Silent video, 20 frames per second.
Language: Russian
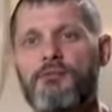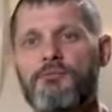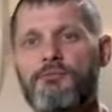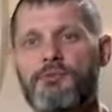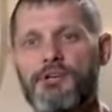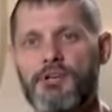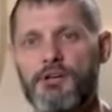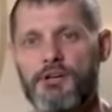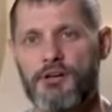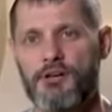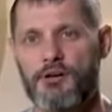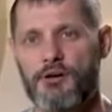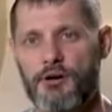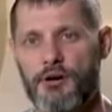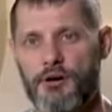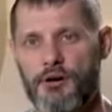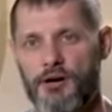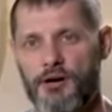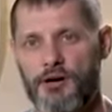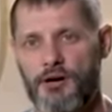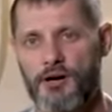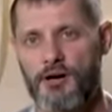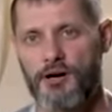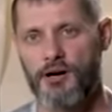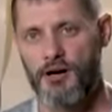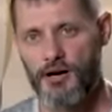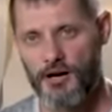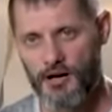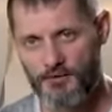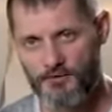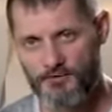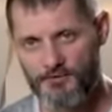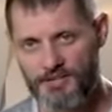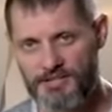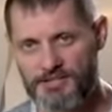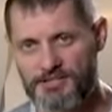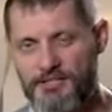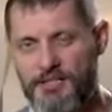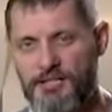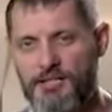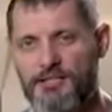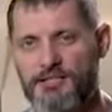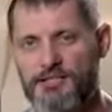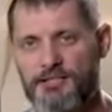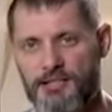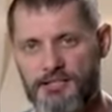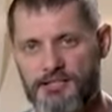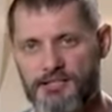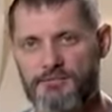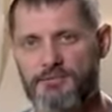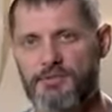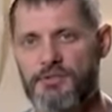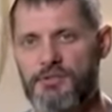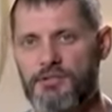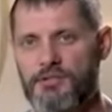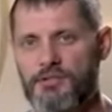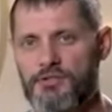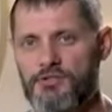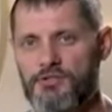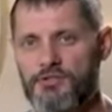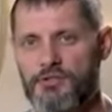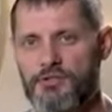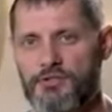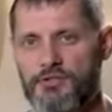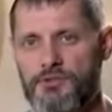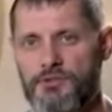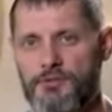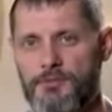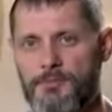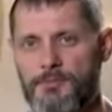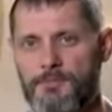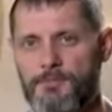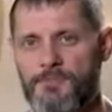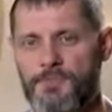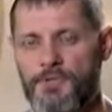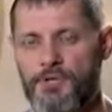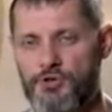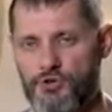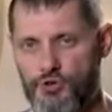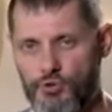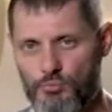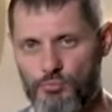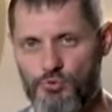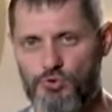вы выстроили так свои отношения, что